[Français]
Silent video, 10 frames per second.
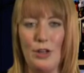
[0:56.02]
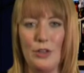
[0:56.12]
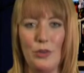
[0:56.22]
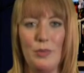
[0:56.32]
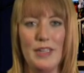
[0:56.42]

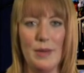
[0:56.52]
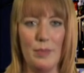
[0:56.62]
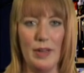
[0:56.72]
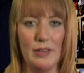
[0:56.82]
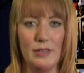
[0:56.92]
N'oubliez
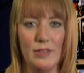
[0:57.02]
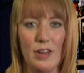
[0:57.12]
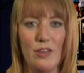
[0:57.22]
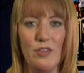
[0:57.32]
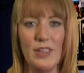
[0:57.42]
pas,
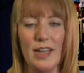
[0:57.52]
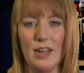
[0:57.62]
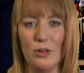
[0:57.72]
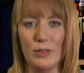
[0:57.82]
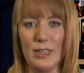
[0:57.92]
venez
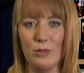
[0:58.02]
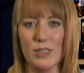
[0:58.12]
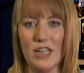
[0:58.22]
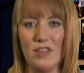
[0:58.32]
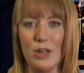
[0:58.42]
rencontrer nos
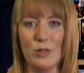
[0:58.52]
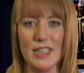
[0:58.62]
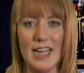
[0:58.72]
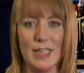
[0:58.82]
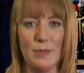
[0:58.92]
120
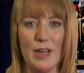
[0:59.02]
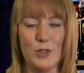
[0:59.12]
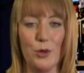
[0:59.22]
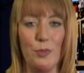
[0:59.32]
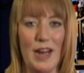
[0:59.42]
conseillers experts
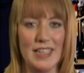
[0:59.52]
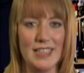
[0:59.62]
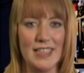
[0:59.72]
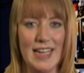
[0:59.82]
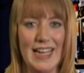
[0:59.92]
sur place